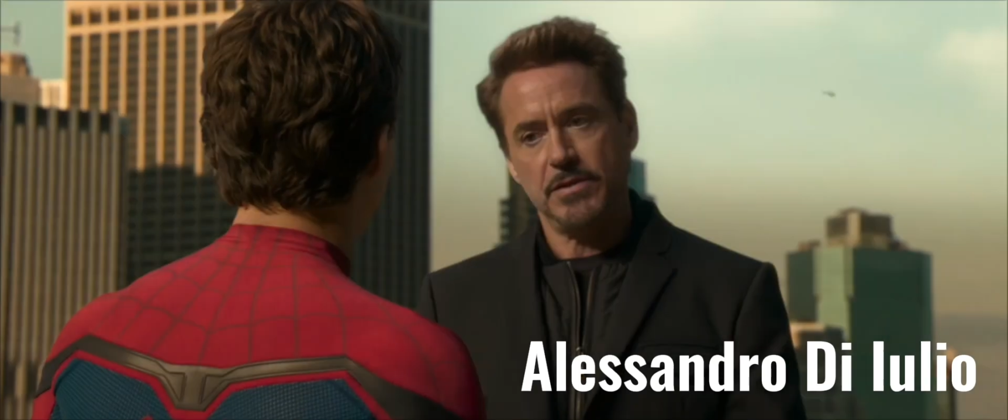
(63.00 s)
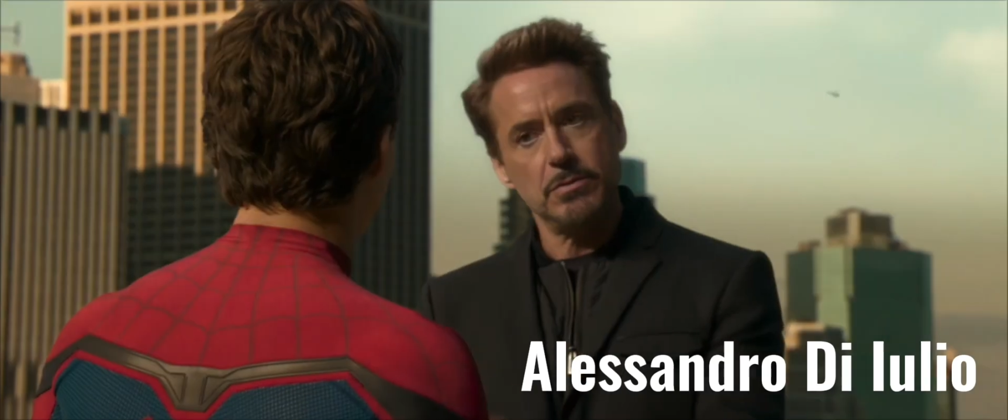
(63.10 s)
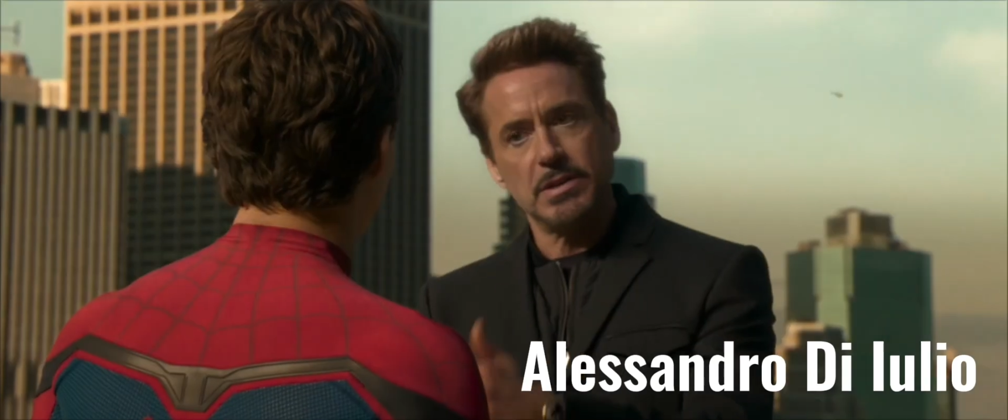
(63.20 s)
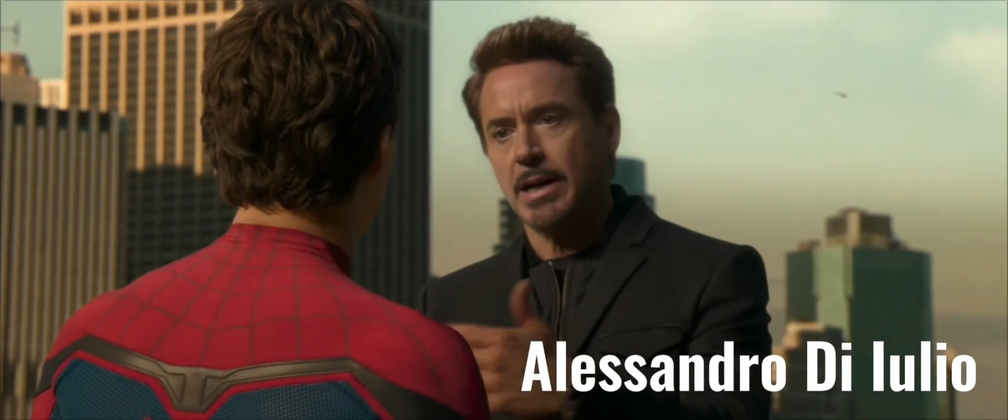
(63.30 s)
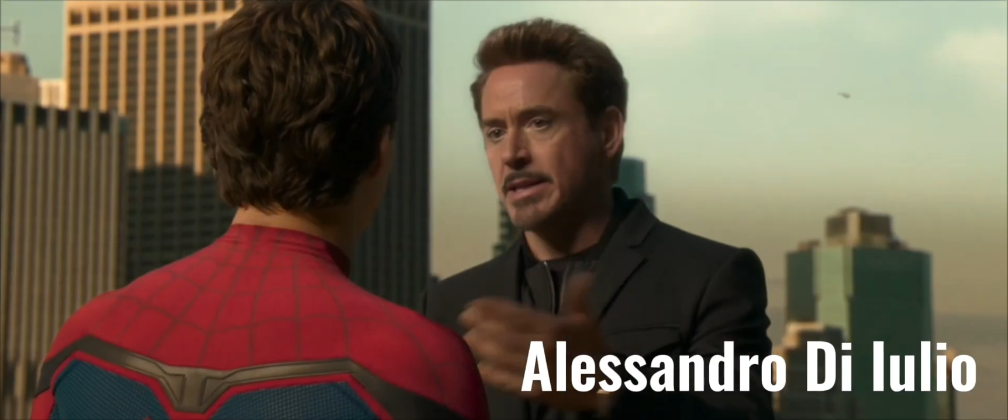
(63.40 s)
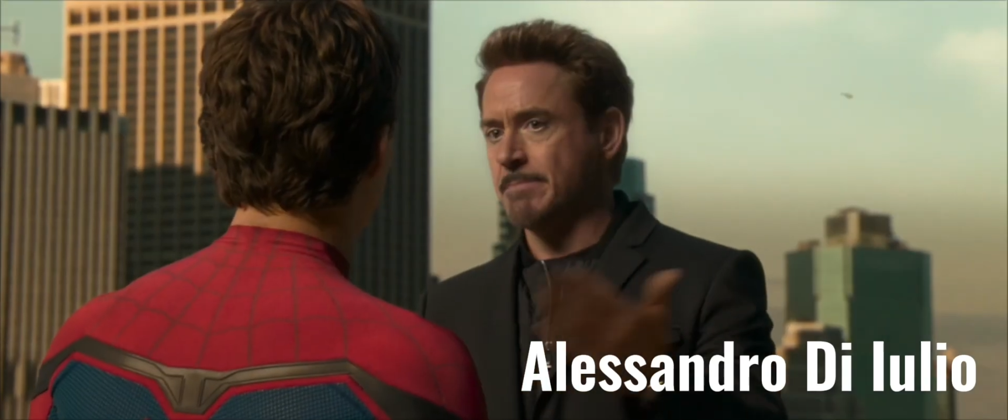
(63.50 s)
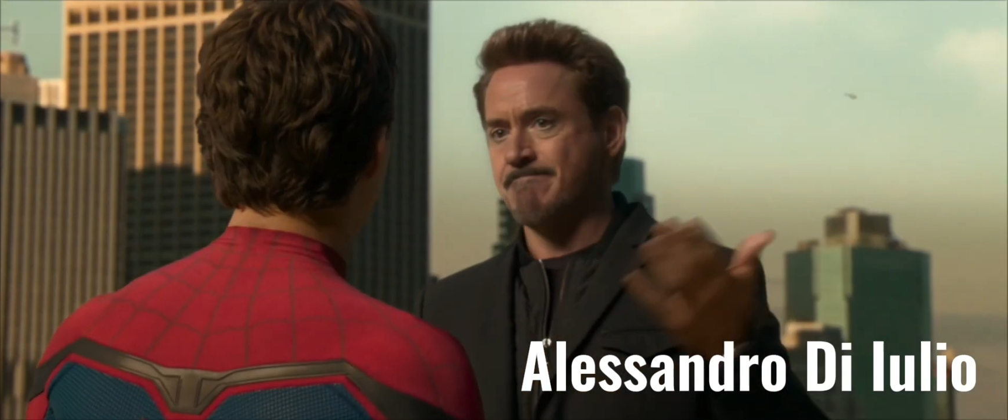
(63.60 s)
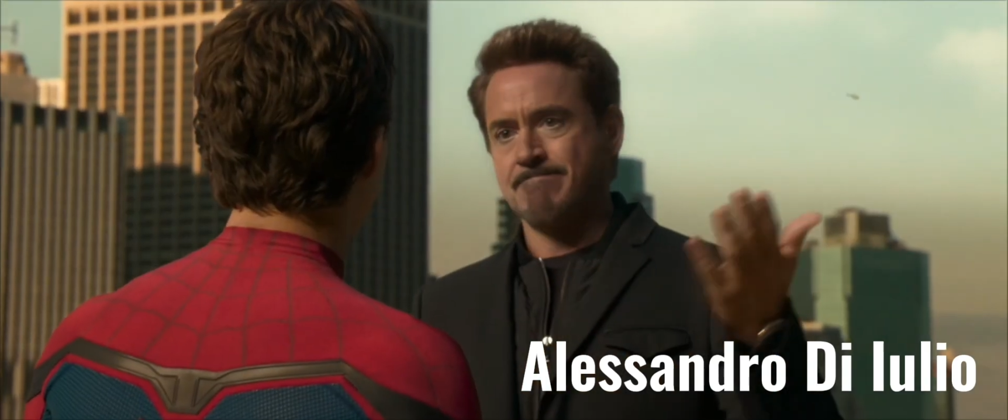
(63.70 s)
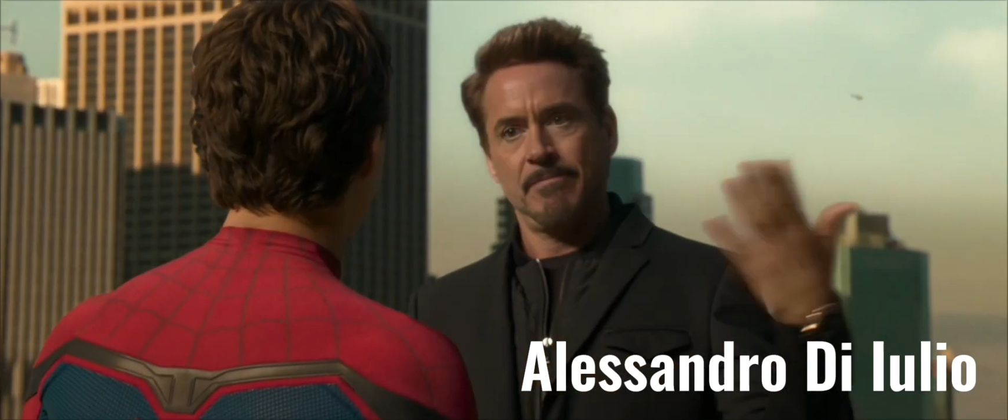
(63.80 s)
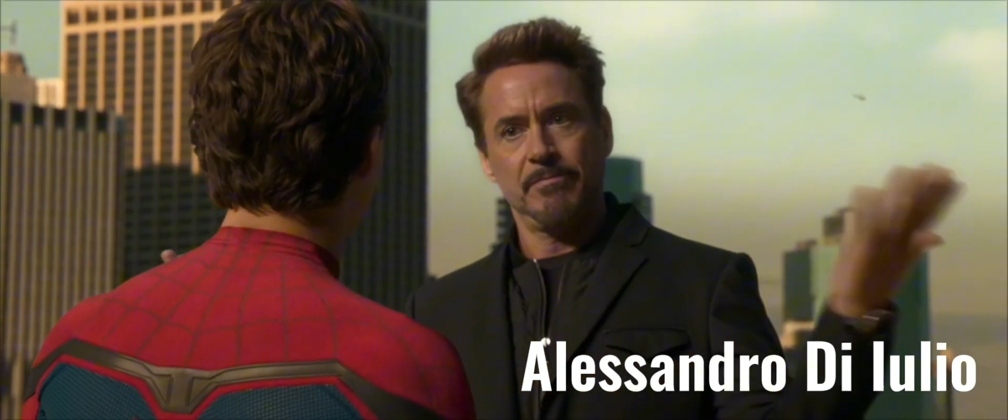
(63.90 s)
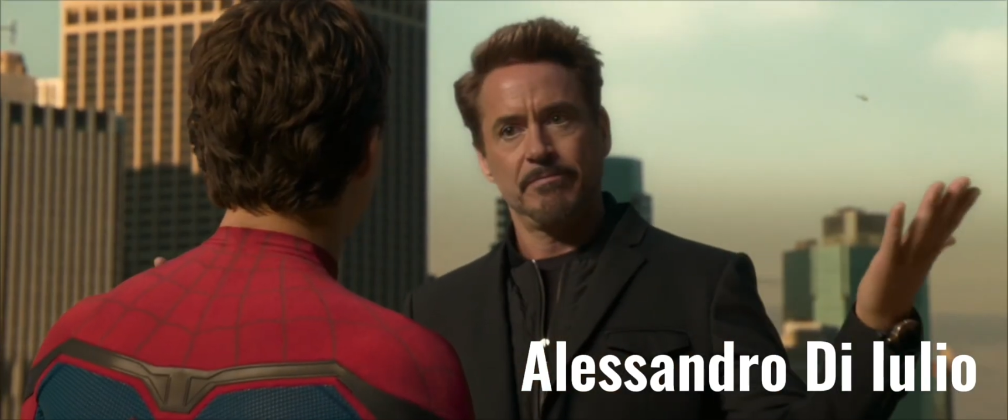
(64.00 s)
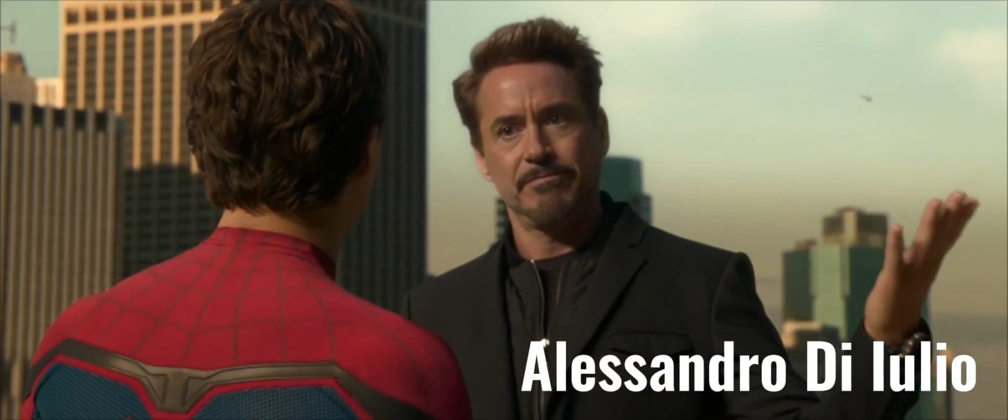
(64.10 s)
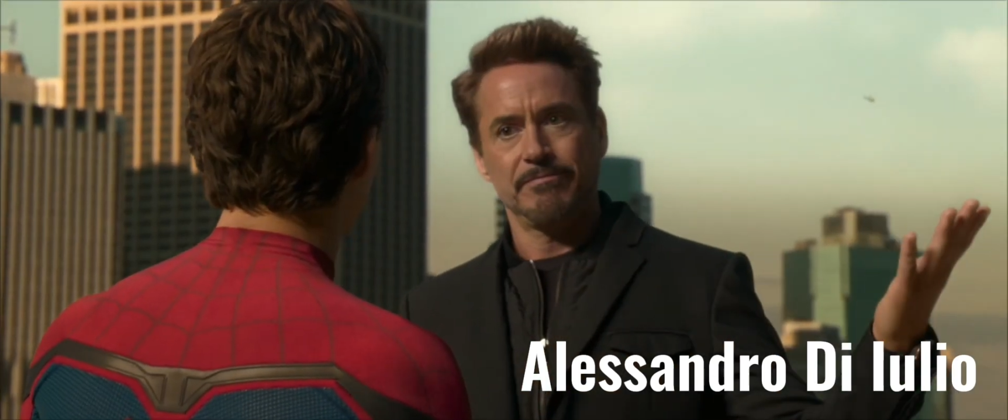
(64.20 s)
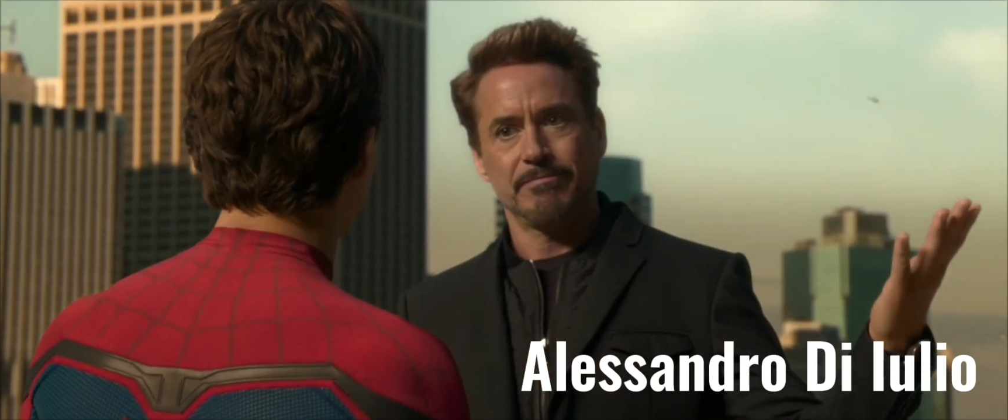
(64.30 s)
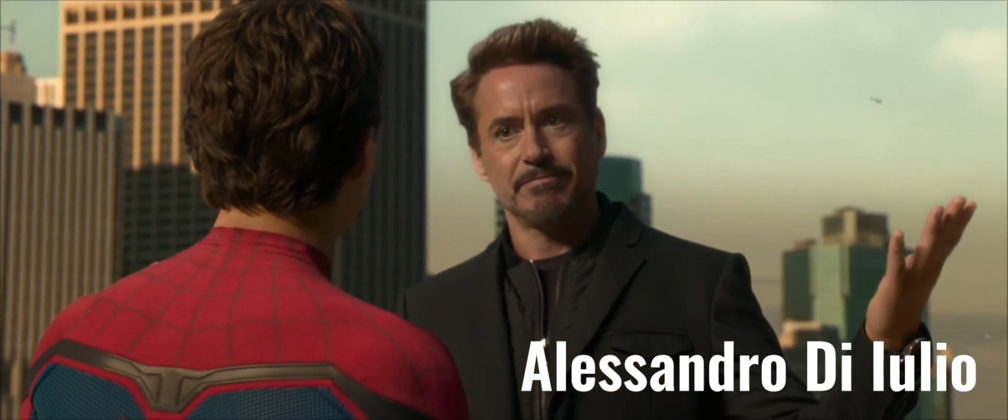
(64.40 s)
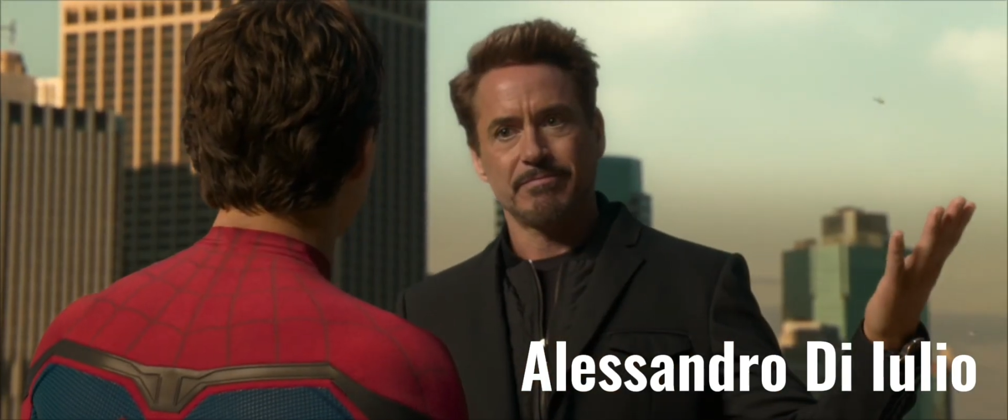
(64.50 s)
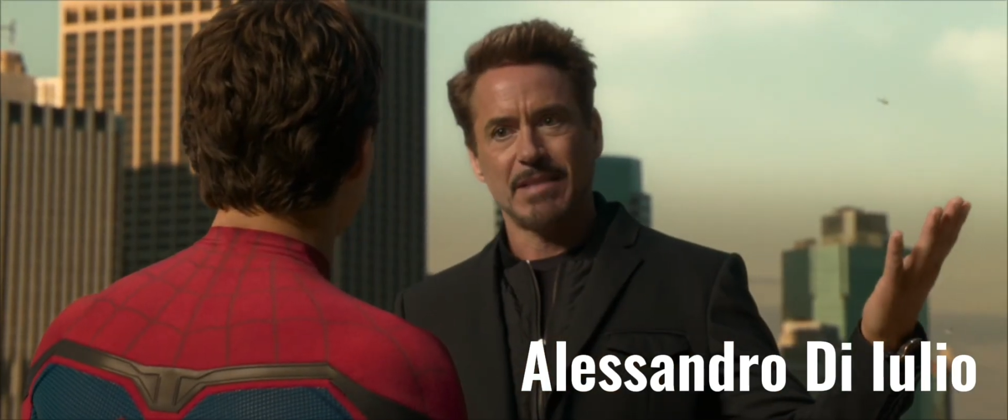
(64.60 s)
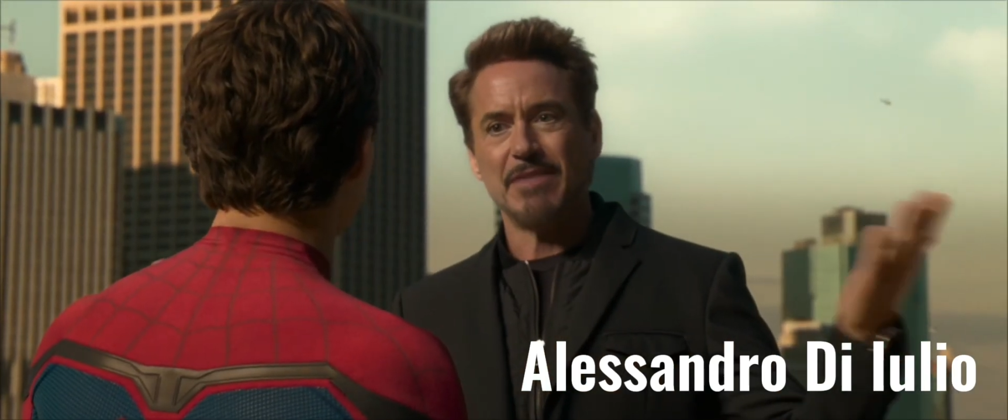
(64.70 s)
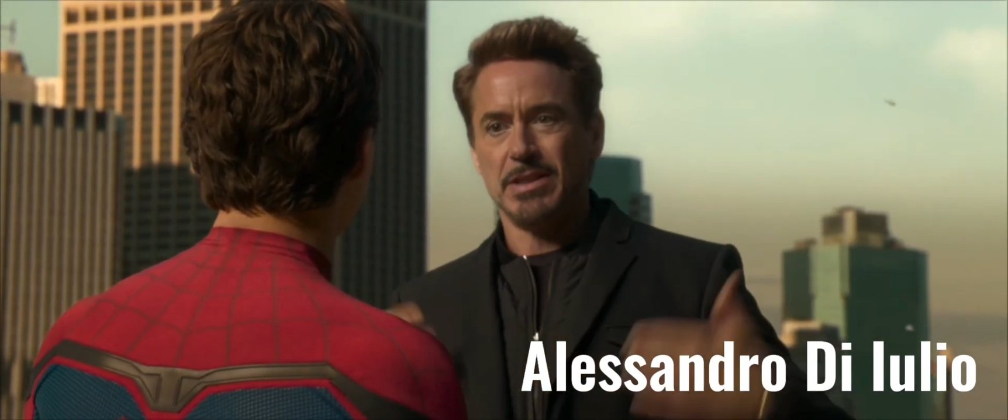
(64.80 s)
fossi morto tu, mi